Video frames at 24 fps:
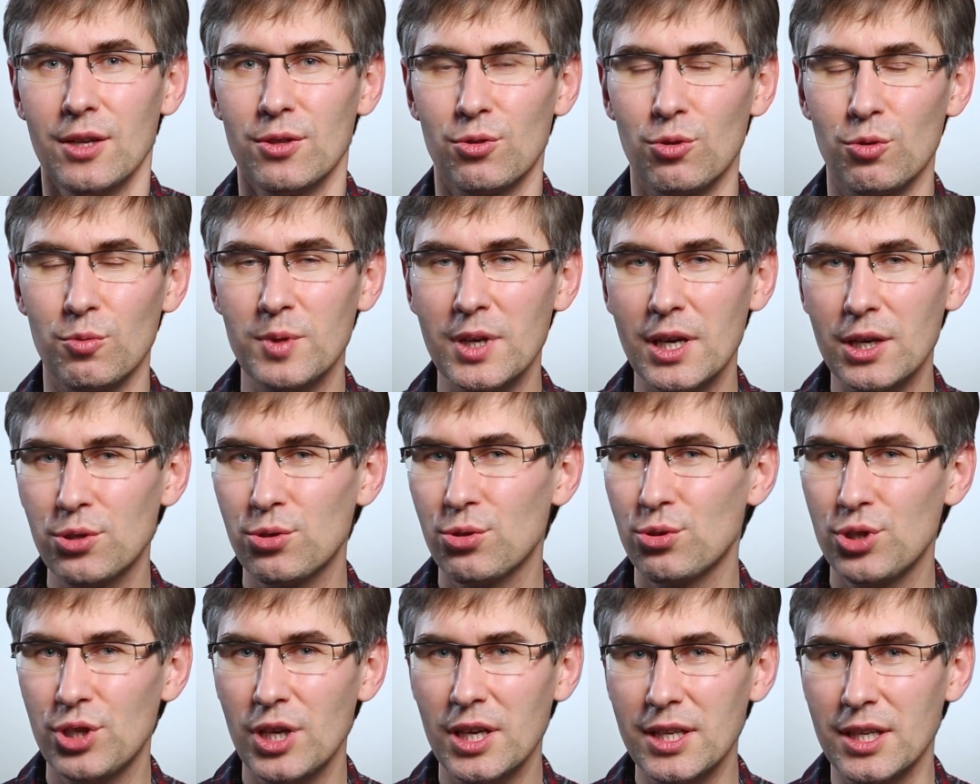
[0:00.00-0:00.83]
но у меня
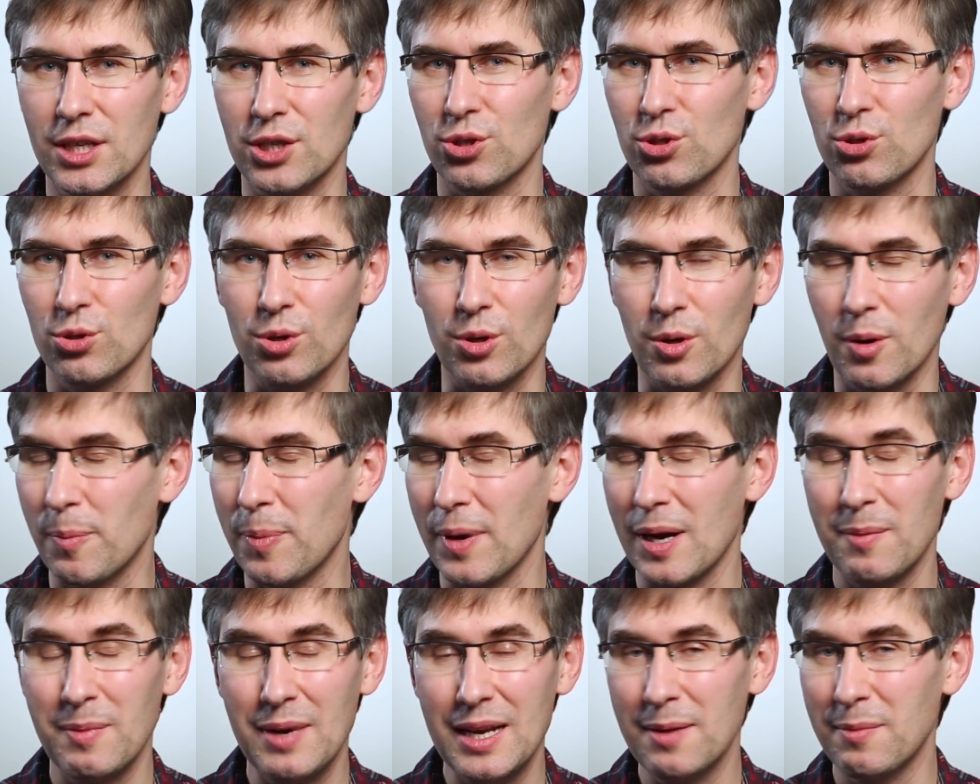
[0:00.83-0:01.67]
ощущение, что
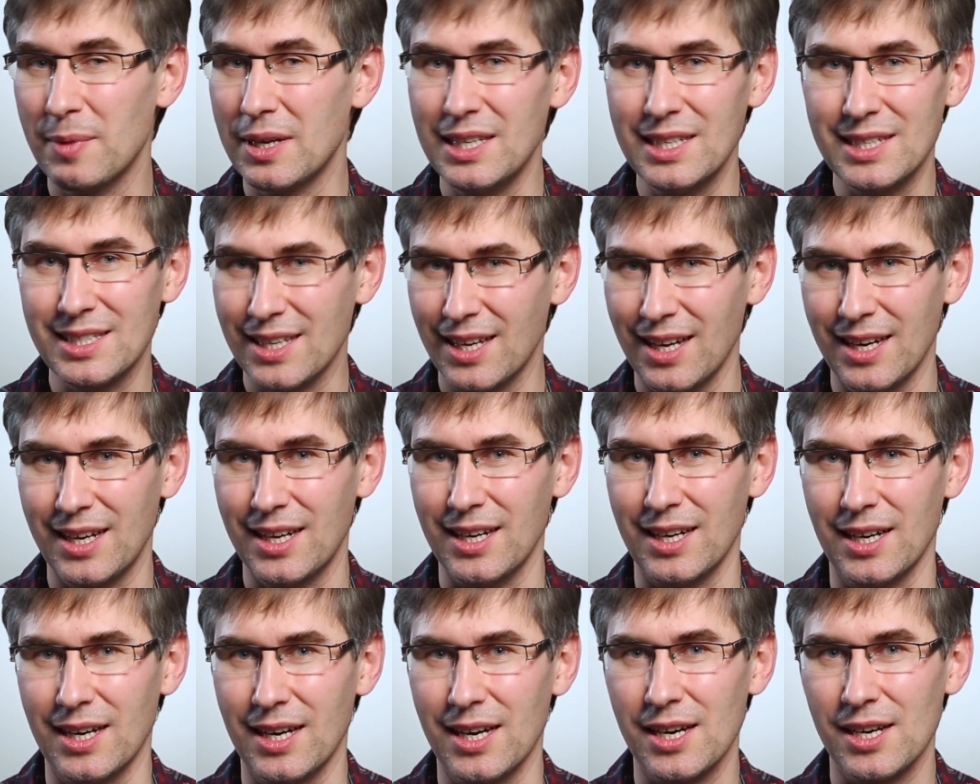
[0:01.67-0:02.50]
проблема
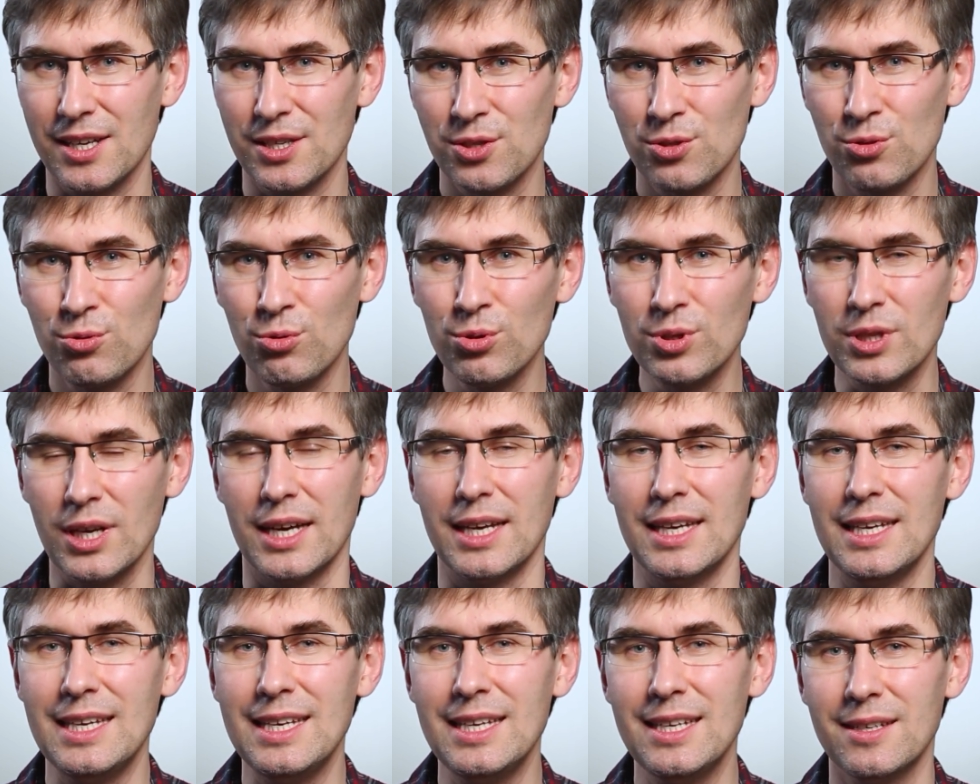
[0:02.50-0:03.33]
несколько раздута
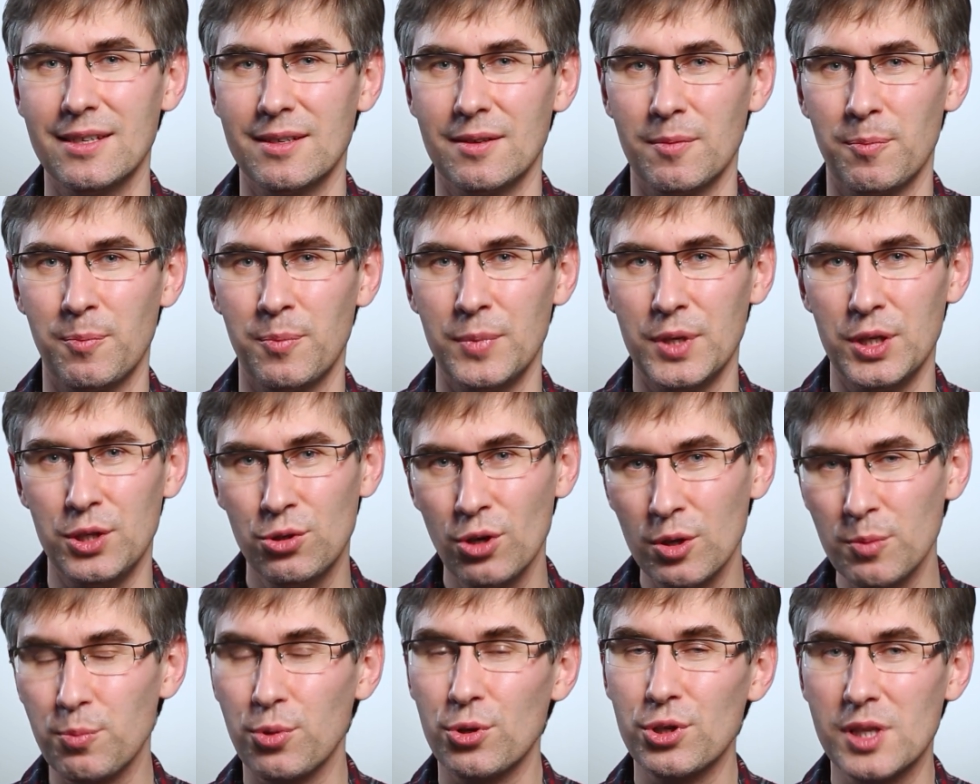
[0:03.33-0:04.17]
и
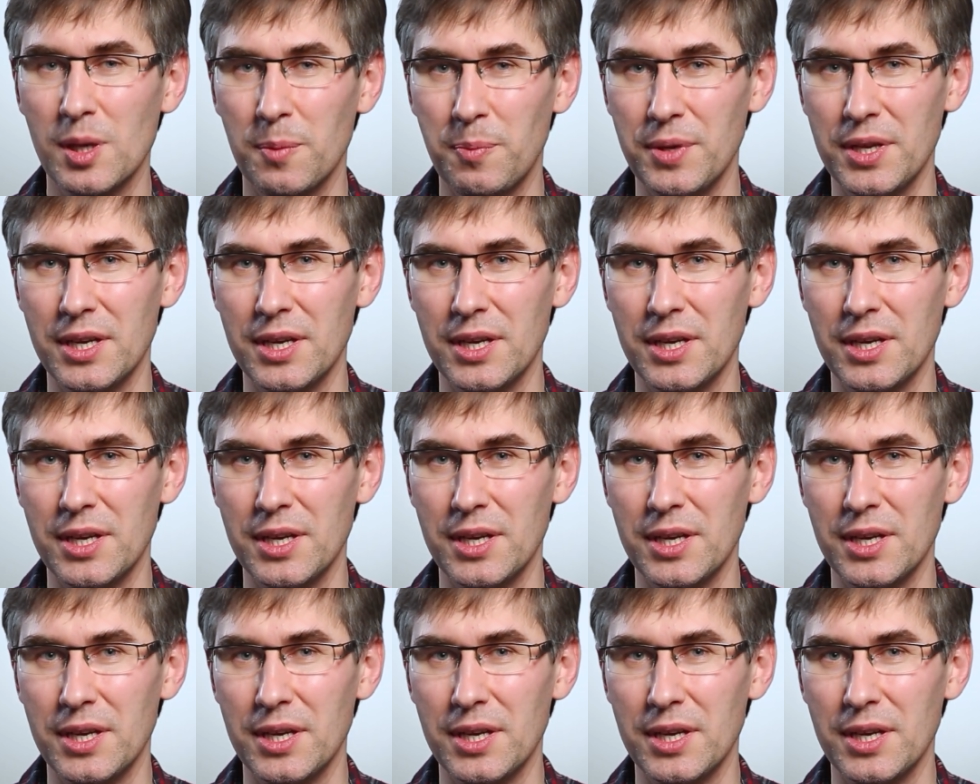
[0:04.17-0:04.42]
идет просто